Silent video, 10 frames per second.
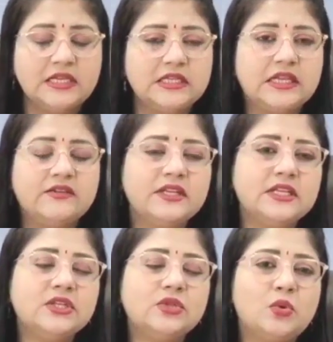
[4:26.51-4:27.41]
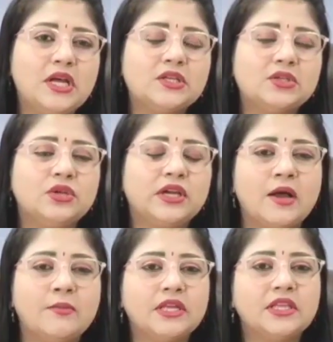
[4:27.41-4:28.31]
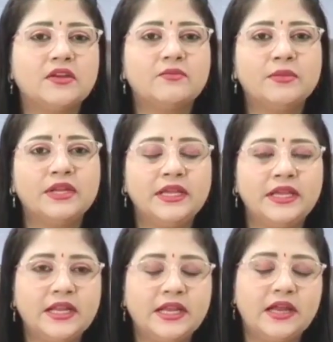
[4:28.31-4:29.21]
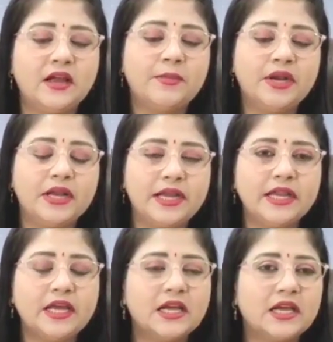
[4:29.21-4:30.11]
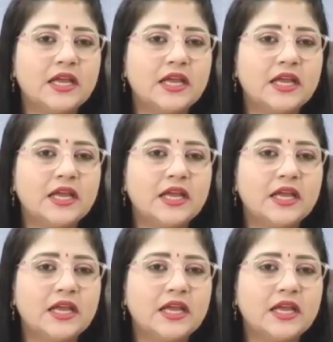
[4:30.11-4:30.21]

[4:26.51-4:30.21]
जिसके वजह से थोड़ा सा जो है काम की तरफ मन नहीं रहेगा पर कहीं ना